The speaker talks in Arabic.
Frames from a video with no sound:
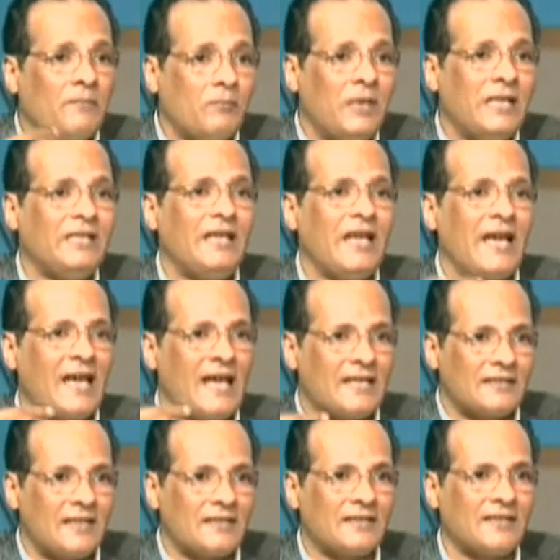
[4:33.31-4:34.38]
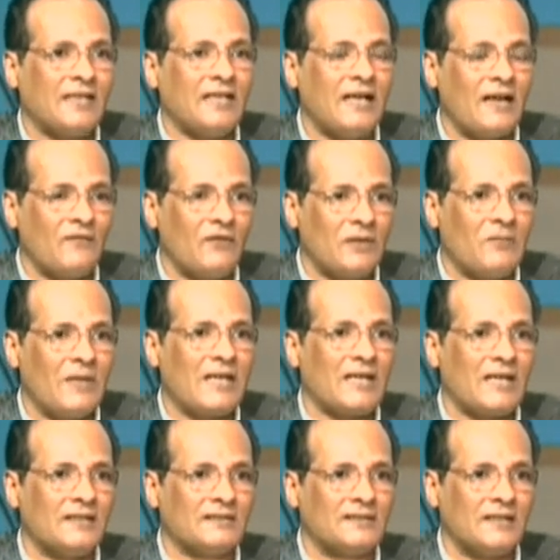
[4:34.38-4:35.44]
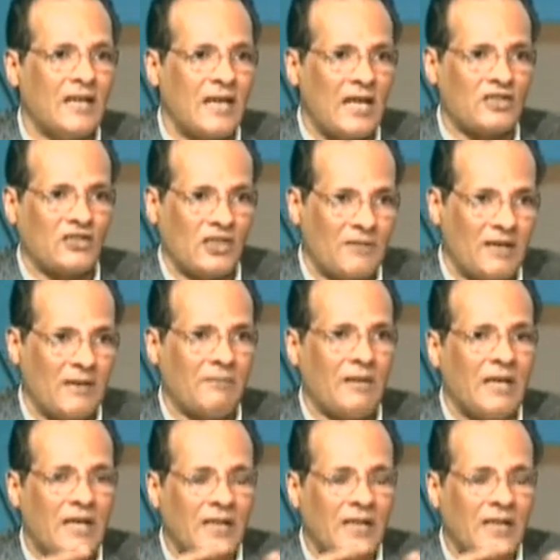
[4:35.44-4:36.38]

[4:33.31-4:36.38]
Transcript: بنيه اساسيه في مركز الشباب